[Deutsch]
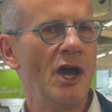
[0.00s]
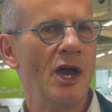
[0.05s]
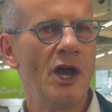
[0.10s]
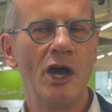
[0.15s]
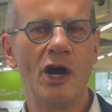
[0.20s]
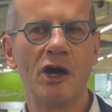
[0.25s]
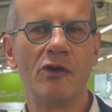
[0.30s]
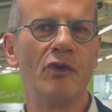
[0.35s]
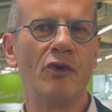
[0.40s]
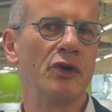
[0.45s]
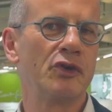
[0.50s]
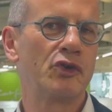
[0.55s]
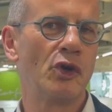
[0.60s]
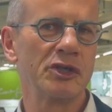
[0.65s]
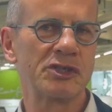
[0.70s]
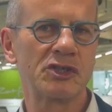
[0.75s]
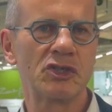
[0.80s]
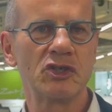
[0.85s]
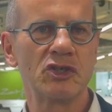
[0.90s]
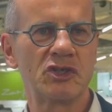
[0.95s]
irgendwo einen
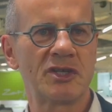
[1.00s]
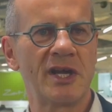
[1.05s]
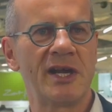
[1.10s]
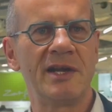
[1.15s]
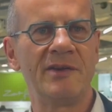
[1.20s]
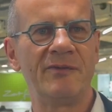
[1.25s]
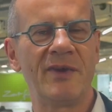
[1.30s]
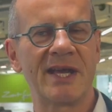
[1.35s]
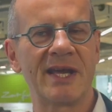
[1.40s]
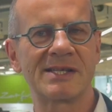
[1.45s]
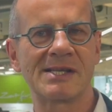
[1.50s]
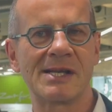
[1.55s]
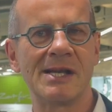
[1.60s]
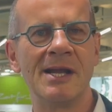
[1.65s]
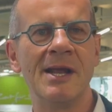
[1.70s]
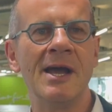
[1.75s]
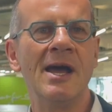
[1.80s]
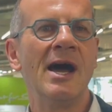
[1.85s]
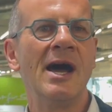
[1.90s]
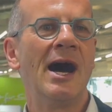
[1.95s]

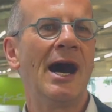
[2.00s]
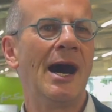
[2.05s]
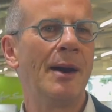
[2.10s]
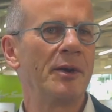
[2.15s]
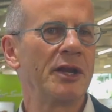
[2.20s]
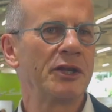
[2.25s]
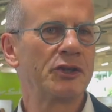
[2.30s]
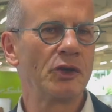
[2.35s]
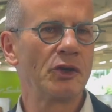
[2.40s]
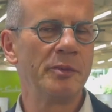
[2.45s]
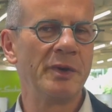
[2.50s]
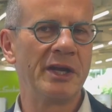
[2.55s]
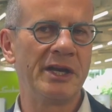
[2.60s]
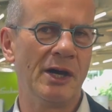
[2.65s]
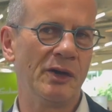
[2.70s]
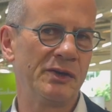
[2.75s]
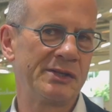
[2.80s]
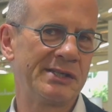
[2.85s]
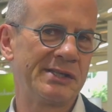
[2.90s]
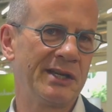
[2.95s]
Kostenstellenwechsel aber darüber
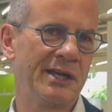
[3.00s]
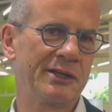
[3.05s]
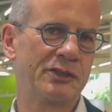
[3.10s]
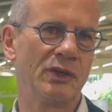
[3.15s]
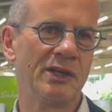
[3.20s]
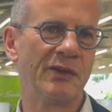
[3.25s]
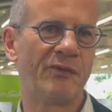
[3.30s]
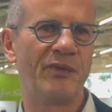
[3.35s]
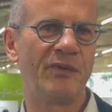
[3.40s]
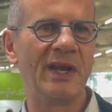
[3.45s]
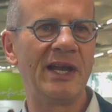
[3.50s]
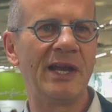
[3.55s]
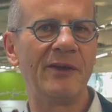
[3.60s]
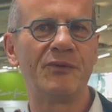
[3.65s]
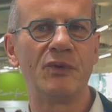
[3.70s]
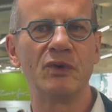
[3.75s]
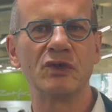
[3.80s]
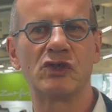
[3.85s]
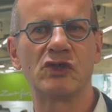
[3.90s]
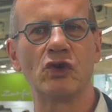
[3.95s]
hinaus sind natürlich viele
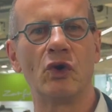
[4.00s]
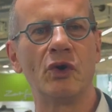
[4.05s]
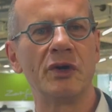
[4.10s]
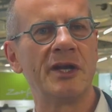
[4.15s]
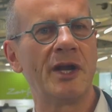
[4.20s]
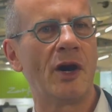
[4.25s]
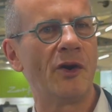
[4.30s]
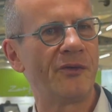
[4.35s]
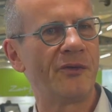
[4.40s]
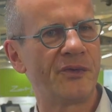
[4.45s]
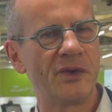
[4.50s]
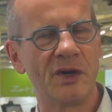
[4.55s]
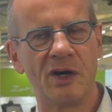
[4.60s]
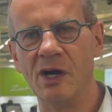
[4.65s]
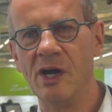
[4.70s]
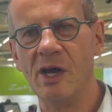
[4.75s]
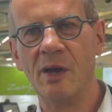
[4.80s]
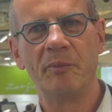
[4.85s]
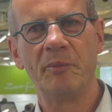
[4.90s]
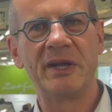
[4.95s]
Funktionen auch für
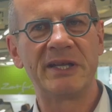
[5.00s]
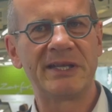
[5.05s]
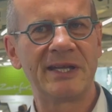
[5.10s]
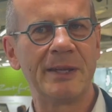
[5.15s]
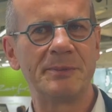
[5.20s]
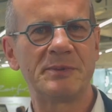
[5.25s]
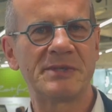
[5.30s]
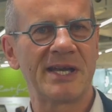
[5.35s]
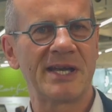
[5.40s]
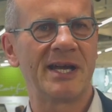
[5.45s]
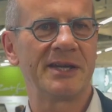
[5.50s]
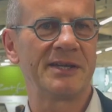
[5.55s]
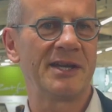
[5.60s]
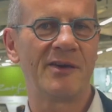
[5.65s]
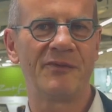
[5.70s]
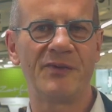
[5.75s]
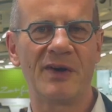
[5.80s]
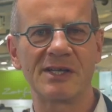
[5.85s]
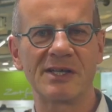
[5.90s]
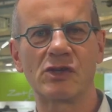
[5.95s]

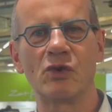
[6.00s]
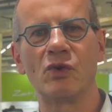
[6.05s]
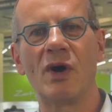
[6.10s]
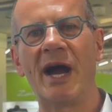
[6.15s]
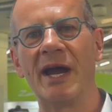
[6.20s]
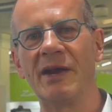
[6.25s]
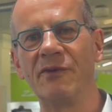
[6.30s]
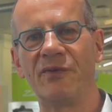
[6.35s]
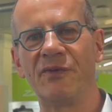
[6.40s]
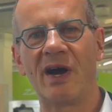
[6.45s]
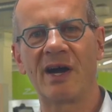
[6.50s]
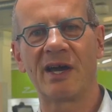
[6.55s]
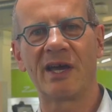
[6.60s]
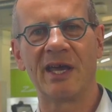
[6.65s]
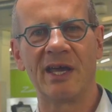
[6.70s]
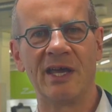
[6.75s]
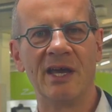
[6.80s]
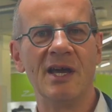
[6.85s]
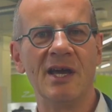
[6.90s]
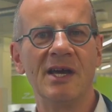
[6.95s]
Betriebsdatenerfassung,
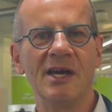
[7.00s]
einfache